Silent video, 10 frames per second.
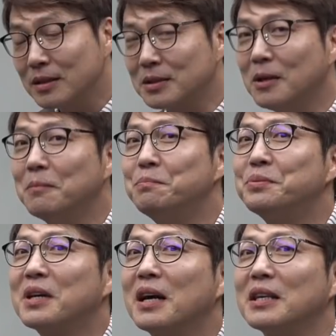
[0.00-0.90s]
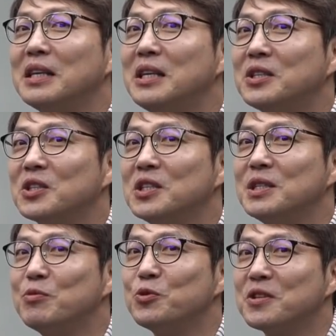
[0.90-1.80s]
트럼프가
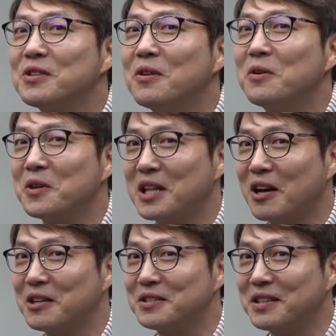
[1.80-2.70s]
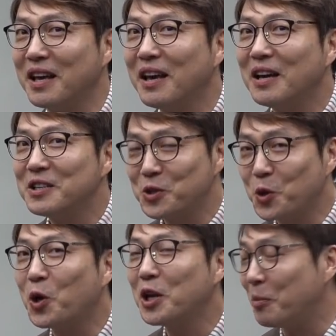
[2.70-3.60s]
2016년 선거전에 나왔을 때
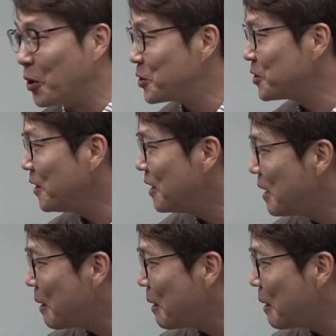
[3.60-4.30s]
슬로건이 뭐였죠?